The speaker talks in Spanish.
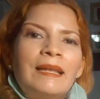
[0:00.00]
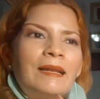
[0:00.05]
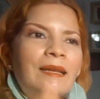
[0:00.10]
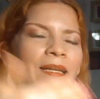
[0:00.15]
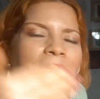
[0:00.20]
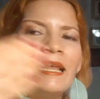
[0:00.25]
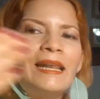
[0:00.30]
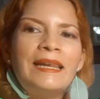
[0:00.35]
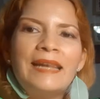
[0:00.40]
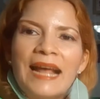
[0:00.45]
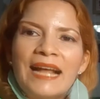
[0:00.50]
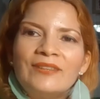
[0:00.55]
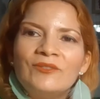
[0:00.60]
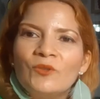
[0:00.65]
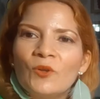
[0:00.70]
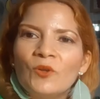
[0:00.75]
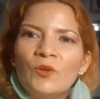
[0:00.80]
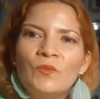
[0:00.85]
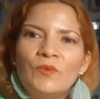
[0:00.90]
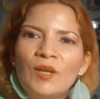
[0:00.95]

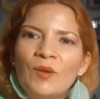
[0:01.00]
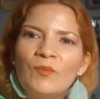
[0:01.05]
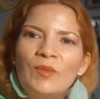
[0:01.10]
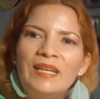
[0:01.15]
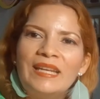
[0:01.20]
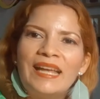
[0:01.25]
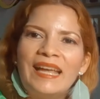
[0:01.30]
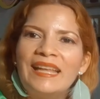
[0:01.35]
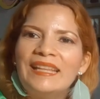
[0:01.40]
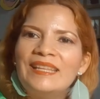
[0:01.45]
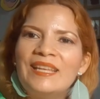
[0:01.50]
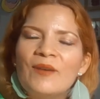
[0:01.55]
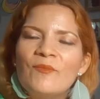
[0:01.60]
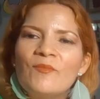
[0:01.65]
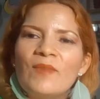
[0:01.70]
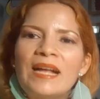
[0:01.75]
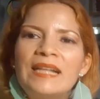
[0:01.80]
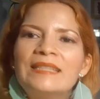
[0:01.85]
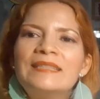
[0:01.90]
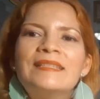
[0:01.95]
relato de una mina de
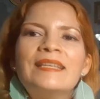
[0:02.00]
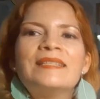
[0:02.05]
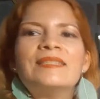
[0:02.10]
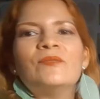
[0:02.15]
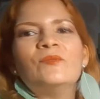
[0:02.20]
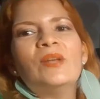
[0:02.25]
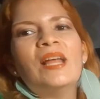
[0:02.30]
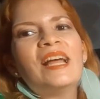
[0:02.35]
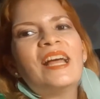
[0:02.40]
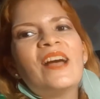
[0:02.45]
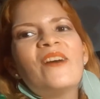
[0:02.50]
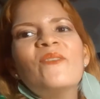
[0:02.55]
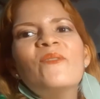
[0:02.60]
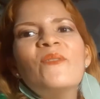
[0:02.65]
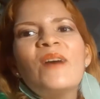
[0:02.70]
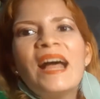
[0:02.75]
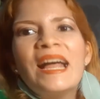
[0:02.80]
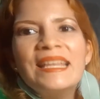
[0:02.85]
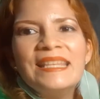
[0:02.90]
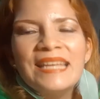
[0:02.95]
diamantes, de una
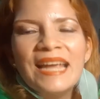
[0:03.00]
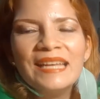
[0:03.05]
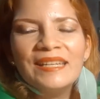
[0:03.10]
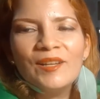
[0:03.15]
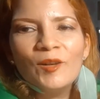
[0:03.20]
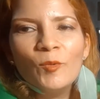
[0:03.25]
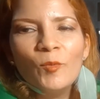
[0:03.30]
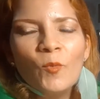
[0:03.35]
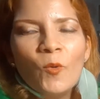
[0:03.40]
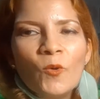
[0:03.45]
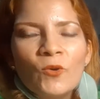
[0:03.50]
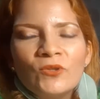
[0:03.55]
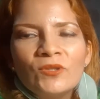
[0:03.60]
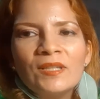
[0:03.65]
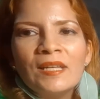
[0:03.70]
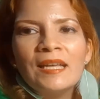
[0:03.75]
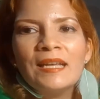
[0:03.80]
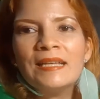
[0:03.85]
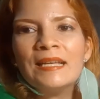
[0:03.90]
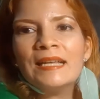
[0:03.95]
cabaña en el
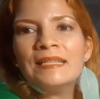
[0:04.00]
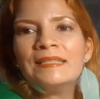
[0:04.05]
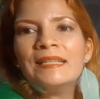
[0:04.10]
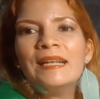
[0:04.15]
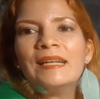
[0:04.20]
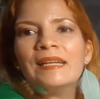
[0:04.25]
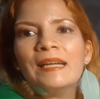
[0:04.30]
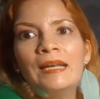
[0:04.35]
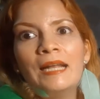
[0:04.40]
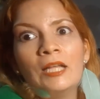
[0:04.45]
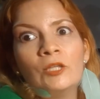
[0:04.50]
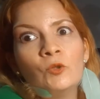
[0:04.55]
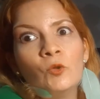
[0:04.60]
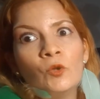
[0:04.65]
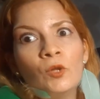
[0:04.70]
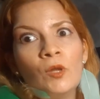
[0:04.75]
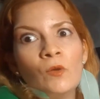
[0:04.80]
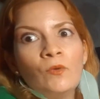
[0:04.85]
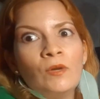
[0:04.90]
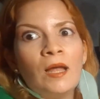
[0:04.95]
bosque, es el
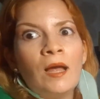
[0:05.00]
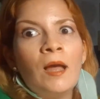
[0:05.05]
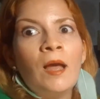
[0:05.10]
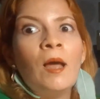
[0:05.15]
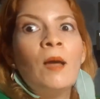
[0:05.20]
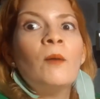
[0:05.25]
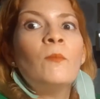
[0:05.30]
relato de una